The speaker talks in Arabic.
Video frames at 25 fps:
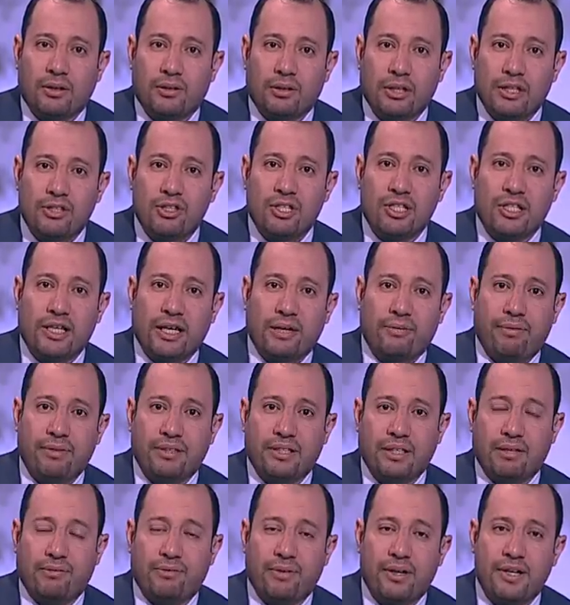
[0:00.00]
يجلس خلف
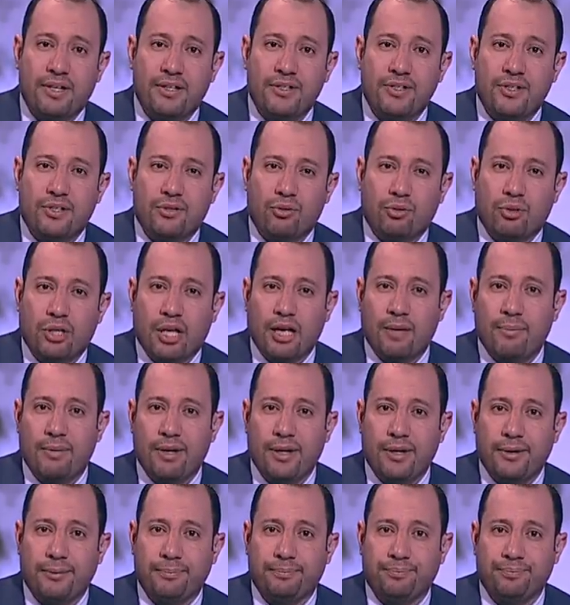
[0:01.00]
التلفاز
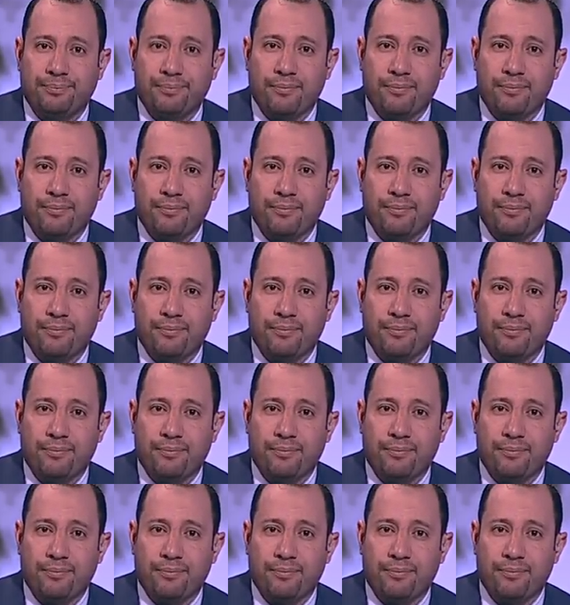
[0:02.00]
يتابع